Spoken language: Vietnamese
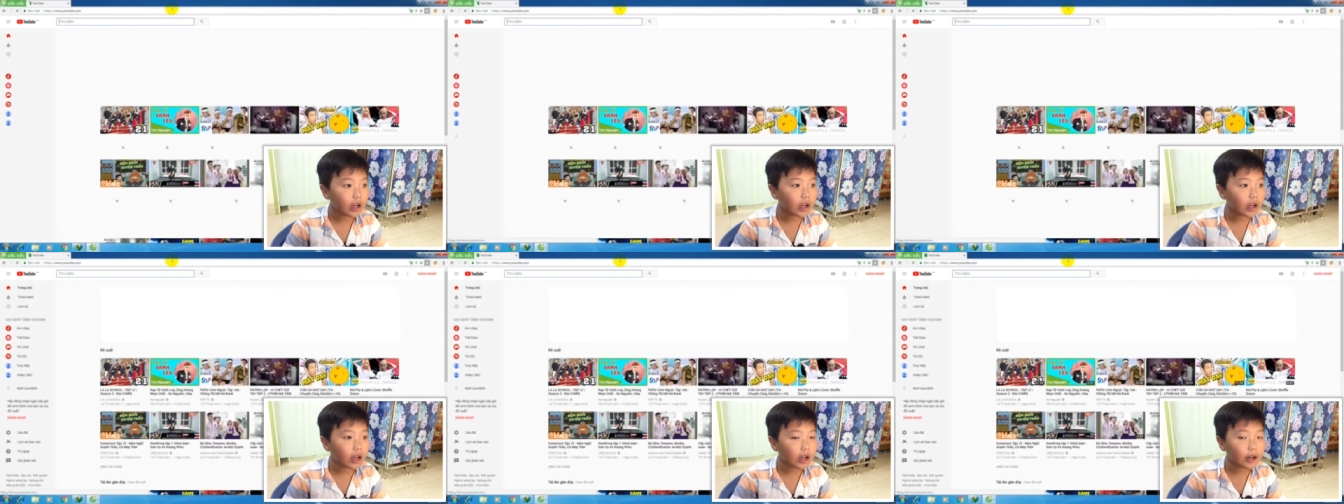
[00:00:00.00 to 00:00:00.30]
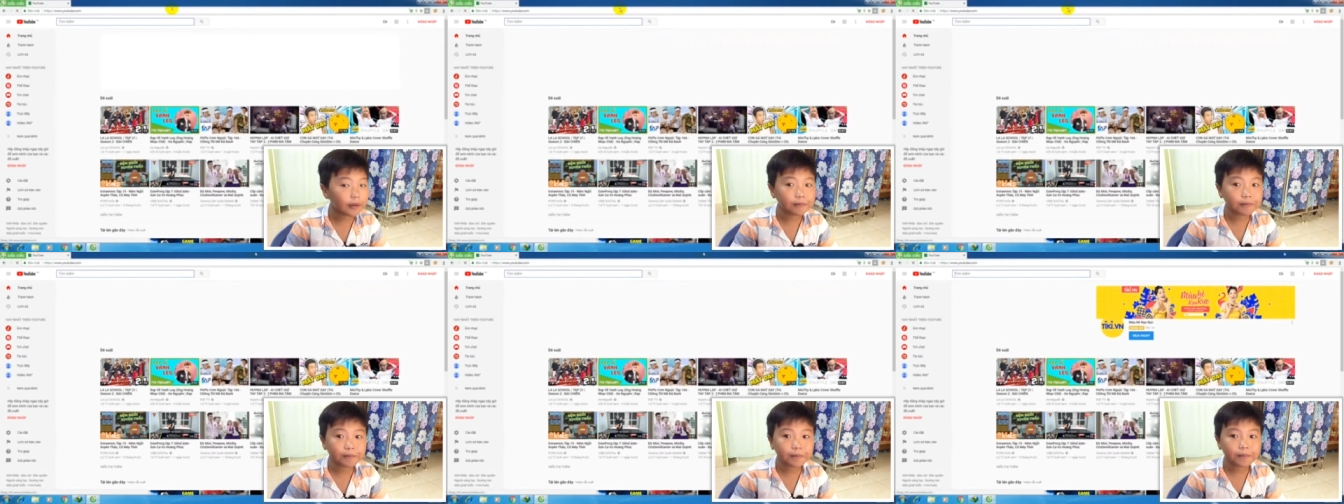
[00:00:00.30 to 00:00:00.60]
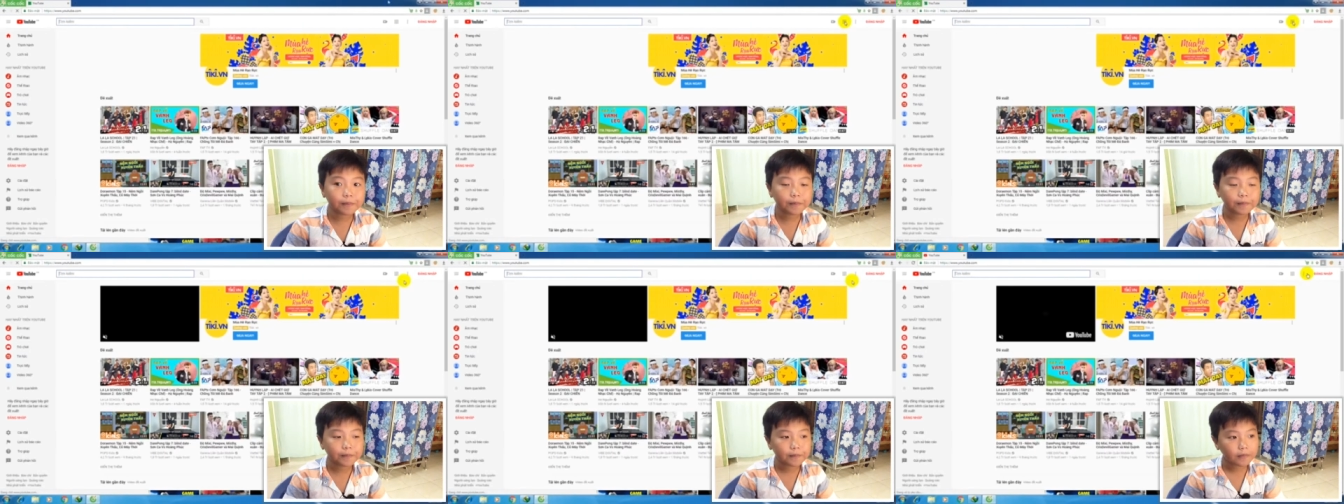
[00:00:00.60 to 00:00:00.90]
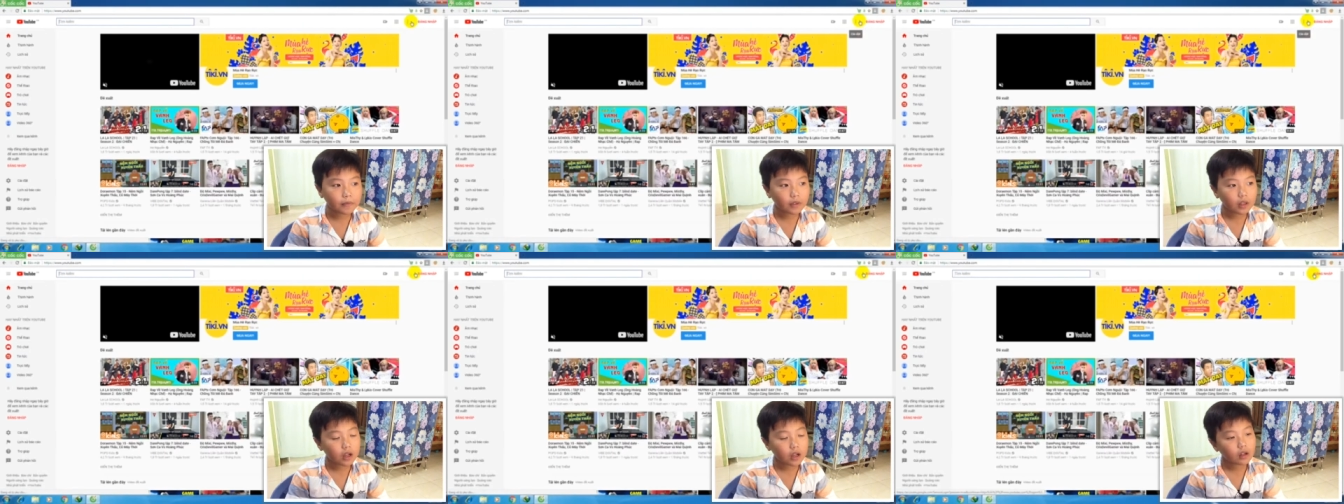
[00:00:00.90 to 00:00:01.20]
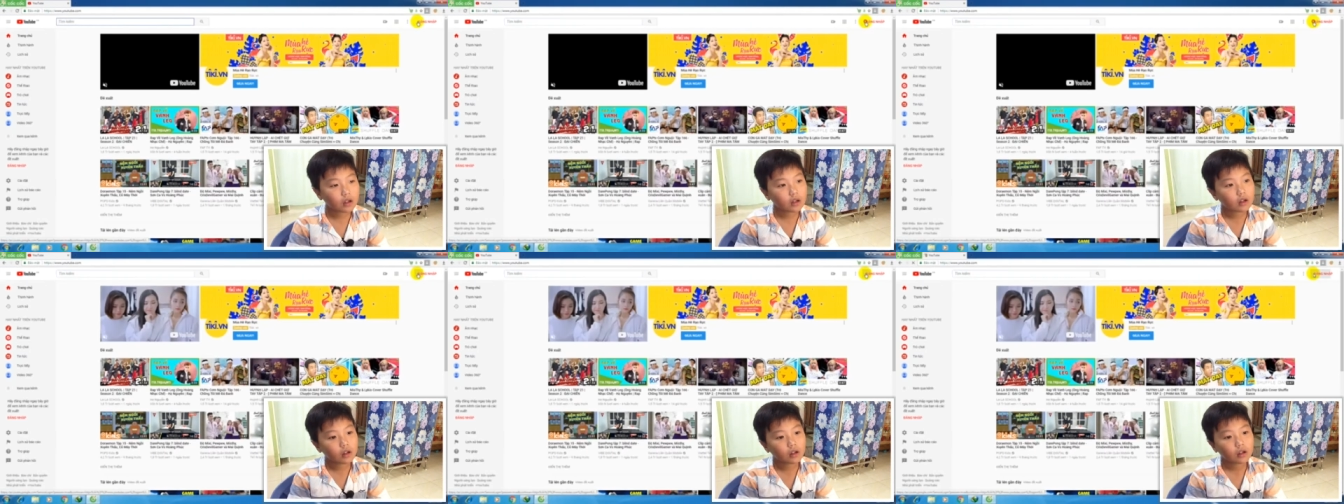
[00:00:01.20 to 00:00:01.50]
um,
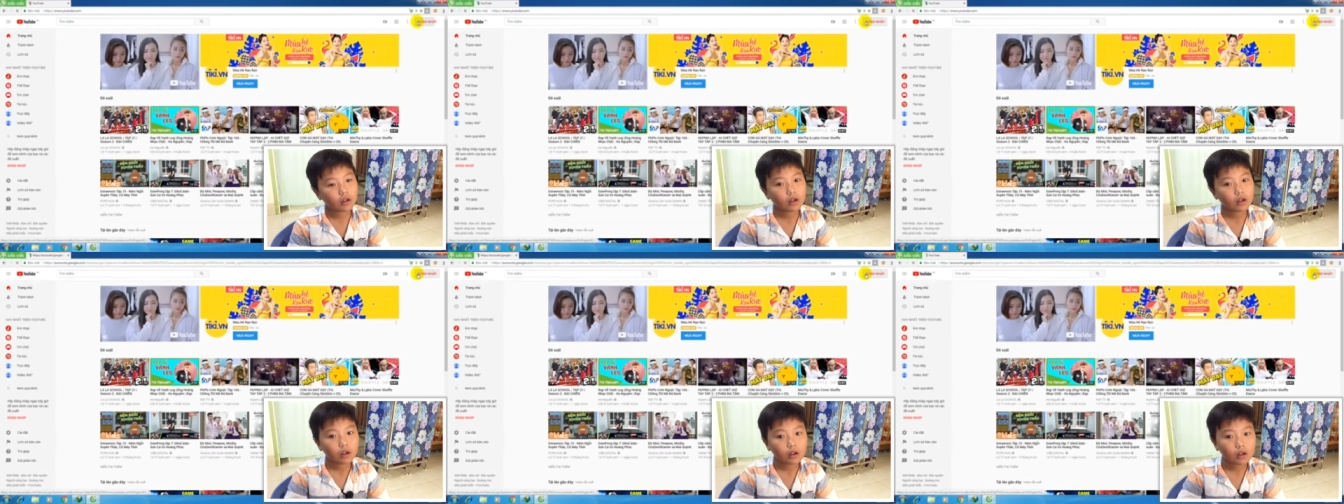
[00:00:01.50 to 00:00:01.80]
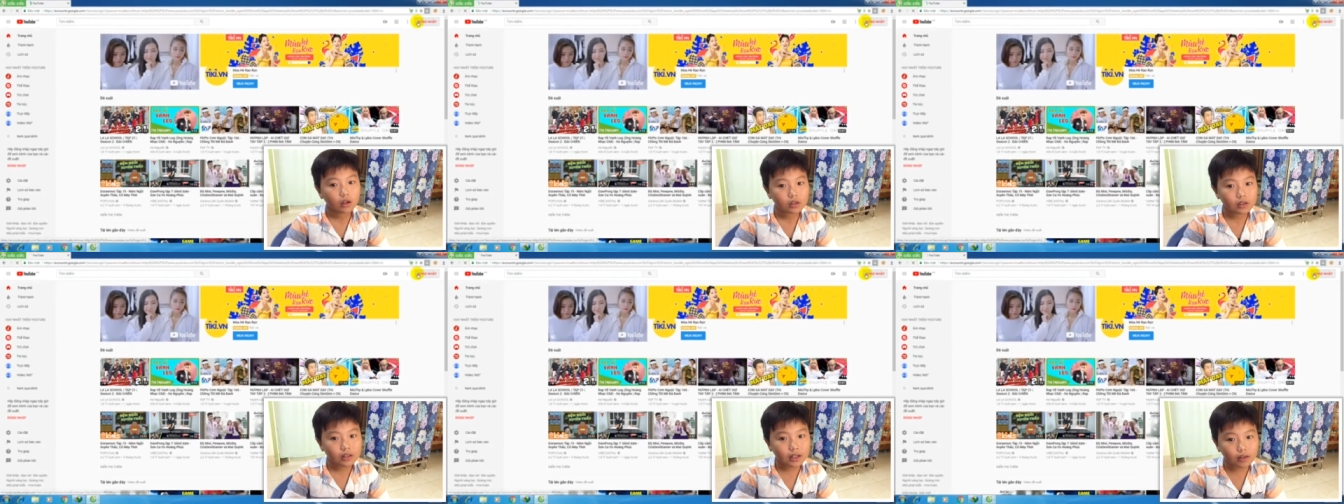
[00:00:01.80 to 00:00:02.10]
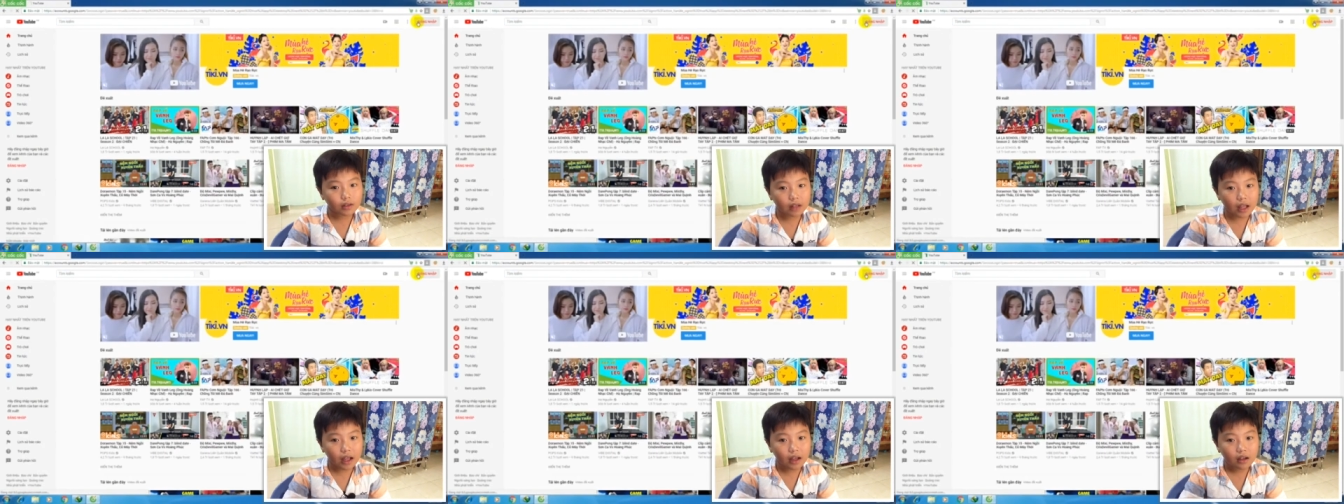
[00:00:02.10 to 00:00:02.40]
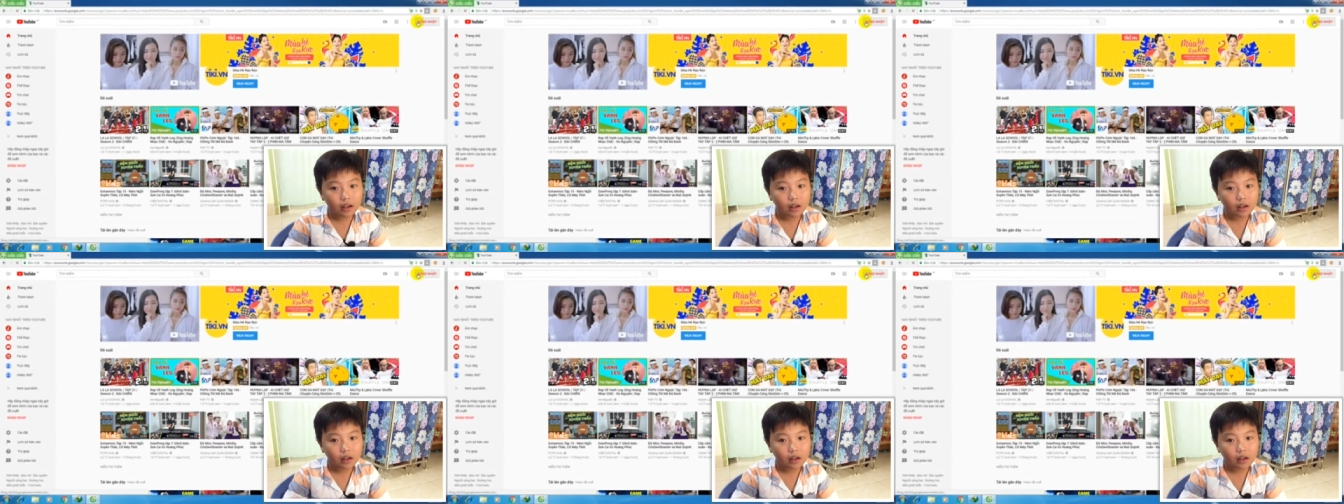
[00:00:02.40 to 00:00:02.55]
sao ta